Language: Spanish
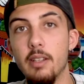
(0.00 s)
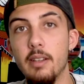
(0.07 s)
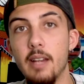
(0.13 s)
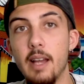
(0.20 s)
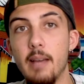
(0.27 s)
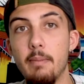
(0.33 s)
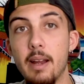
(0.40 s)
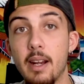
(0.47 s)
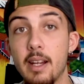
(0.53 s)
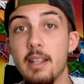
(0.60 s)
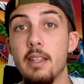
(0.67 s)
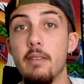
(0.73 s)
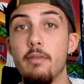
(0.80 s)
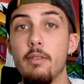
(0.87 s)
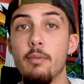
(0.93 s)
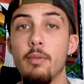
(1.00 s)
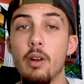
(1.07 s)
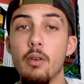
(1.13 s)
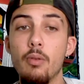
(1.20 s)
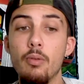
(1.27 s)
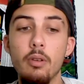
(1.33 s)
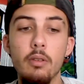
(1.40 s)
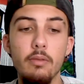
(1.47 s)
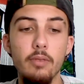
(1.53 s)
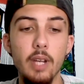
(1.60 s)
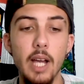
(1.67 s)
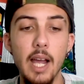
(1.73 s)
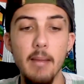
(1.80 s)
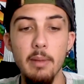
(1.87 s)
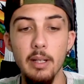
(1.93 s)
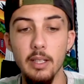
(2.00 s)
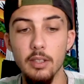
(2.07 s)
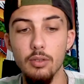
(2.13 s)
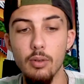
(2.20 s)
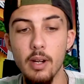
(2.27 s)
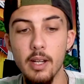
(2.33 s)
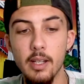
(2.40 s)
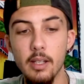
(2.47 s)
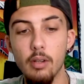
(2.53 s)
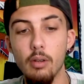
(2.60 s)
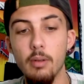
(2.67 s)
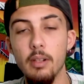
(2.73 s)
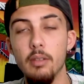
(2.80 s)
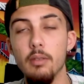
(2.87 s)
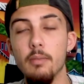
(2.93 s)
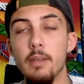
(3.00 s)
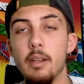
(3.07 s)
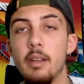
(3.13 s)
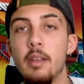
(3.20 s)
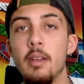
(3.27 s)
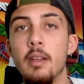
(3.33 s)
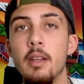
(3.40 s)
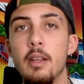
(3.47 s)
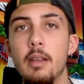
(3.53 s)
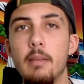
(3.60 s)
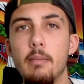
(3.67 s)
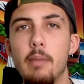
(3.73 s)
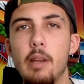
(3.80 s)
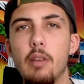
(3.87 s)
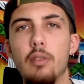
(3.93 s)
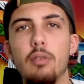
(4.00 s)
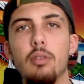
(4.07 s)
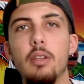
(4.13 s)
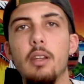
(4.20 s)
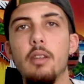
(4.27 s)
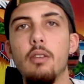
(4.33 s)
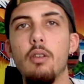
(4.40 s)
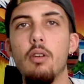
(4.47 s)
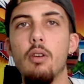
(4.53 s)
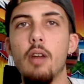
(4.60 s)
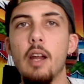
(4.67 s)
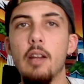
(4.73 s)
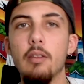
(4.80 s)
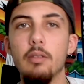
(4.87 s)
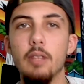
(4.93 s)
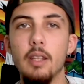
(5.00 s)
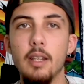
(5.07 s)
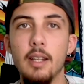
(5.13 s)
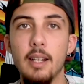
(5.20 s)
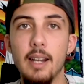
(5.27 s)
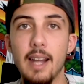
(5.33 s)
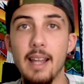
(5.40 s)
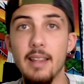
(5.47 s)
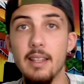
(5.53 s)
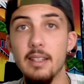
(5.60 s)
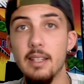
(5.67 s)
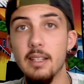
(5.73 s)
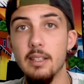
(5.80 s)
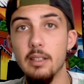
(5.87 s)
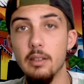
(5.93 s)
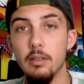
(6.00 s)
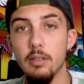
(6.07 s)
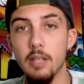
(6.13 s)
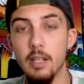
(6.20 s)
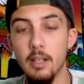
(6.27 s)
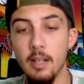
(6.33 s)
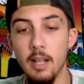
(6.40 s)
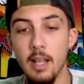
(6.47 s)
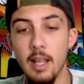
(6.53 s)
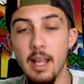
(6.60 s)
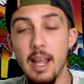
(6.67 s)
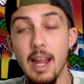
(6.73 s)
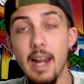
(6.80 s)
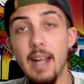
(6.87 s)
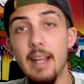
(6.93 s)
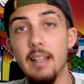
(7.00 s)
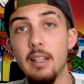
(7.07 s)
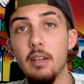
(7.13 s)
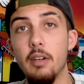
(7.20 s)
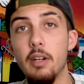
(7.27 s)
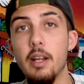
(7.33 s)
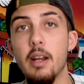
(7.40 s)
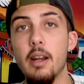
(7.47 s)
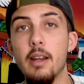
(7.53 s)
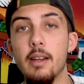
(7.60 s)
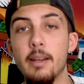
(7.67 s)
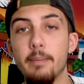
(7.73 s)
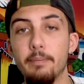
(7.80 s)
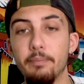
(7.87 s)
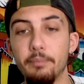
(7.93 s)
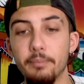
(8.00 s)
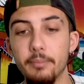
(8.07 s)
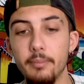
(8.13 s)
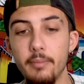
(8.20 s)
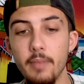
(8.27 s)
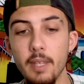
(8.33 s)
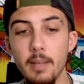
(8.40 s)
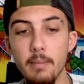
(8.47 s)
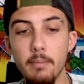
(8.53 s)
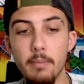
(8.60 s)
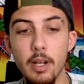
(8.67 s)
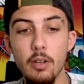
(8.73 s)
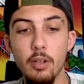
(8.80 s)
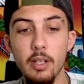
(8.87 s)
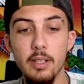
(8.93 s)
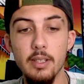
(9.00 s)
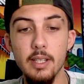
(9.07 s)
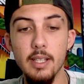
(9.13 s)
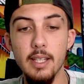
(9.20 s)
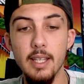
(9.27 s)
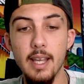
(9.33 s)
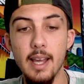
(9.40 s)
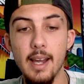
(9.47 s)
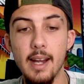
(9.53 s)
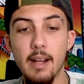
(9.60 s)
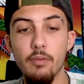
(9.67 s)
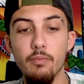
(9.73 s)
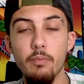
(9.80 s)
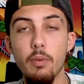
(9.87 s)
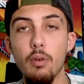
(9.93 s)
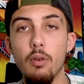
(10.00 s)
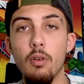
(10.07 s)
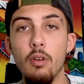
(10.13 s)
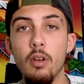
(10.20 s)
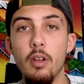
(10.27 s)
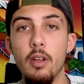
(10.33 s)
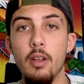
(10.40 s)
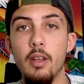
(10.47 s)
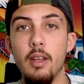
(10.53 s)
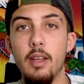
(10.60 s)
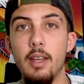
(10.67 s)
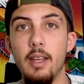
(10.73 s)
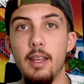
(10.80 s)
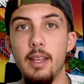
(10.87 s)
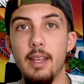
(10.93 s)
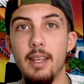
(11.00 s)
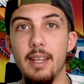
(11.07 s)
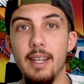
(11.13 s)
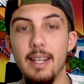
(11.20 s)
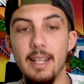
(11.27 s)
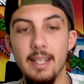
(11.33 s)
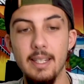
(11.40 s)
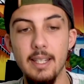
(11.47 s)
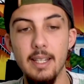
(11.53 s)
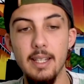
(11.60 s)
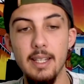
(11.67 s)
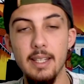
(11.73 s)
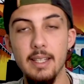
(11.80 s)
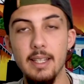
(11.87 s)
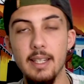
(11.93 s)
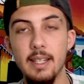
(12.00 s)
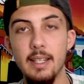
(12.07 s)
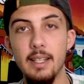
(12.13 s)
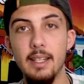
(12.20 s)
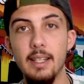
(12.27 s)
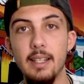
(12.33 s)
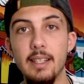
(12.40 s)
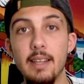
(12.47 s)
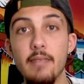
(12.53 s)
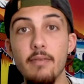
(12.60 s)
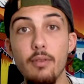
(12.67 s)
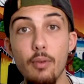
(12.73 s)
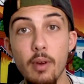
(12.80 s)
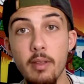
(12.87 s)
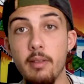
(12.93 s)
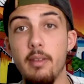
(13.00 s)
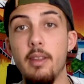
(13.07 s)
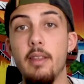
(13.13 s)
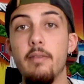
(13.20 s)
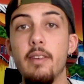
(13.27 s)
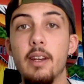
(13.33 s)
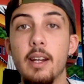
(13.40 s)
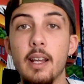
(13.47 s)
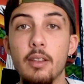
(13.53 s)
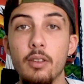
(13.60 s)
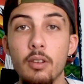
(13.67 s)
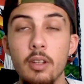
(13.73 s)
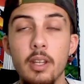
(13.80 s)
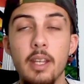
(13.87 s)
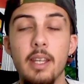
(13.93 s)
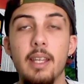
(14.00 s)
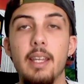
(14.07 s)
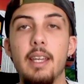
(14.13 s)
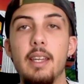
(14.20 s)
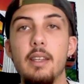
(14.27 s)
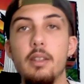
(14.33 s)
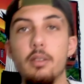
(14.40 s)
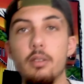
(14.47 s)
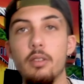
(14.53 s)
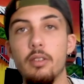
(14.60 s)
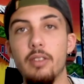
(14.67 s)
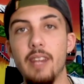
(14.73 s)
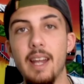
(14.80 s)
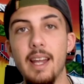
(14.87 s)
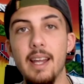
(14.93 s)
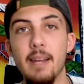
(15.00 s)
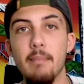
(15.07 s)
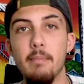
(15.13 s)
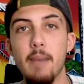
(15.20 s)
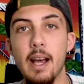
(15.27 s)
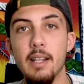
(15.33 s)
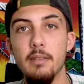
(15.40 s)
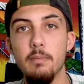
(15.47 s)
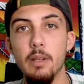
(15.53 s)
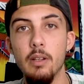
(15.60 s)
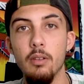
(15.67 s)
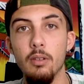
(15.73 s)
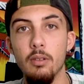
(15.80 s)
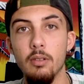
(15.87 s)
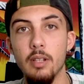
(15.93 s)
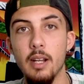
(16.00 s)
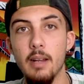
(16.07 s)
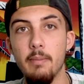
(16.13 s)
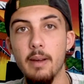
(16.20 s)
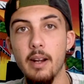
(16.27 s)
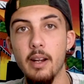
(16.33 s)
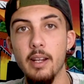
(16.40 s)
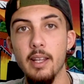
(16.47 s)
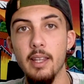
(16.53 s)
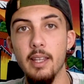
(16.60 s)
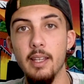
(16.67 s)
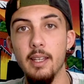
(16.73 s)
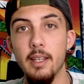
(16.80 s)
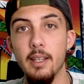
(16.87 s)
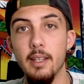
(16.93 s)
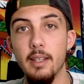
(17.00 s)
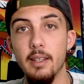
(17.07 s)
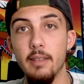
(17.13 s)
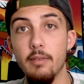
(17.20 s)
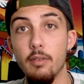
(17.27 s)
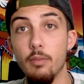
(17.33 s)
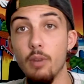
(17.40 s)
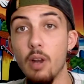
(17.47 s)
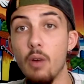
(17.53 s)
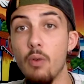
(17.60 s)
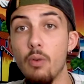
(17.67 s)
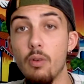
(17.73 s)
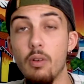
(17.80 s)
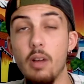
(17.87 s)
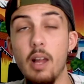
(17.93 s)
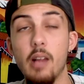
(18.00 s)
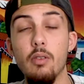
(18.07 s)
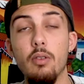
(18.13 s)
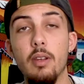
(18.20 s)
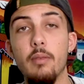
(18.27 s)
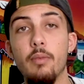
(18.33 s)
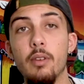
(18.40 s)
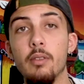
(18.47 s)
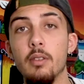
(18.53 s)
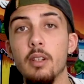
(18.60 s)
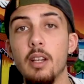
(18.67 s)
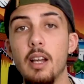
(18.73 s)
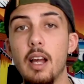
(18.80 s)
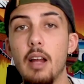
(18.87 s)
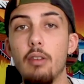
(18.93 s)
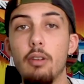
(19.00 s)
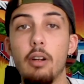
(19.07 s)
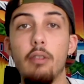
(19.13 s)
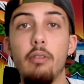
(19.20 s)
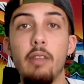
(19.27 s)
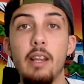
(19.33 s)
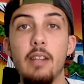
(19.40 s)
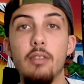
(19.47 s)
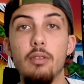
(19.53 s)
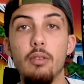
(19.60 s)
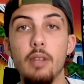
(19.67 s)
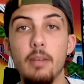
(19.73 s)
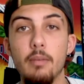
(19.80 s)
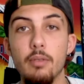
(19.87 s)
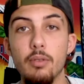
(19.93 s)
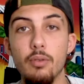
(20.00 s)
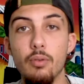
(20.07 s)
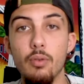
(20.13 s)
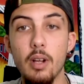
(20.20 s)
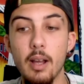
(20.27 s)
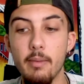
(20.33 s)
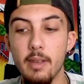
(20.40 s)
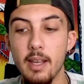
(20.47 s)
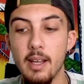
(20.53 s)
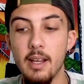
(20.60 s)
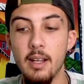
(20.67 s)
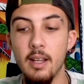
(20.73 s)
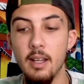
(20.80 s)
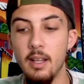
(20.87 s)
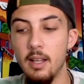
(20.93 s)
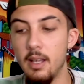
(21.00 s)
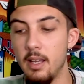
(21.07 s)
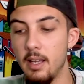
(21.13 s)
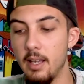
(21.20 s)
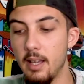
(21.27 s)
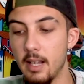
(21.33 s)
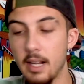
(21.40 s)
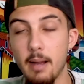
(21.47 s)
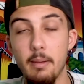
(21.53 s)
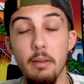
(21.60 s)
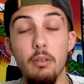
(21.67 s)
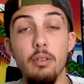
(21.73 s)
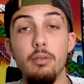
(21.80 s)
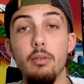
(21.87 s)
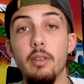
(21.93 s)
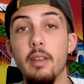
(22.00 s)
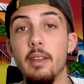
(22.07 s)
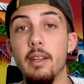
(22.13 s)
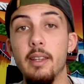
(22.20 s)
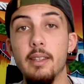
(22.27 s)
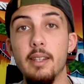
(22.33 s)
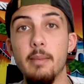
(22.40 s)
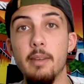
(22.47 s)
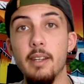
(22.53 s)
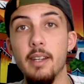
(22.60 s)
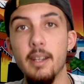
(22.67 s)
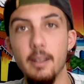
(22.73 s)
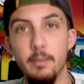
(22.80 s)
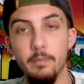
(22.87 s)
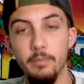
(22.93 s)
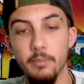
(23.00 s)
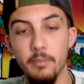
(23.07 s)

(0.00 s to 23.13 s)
en la parrilla de Fórmula 1, fue Jaime Aguersuari y Roberto Meri, pilotos que no lograron tener grandes éxitos en, la categoría reina, pero que sí que ya era un poco eh, esa influencia de Fernando que hizo ya traer más pilotos a la parrilla de, de Fórmula 1, algo que bueno, a lo largo de la historia pues nunca había eh, acabado de suceder de esa manera.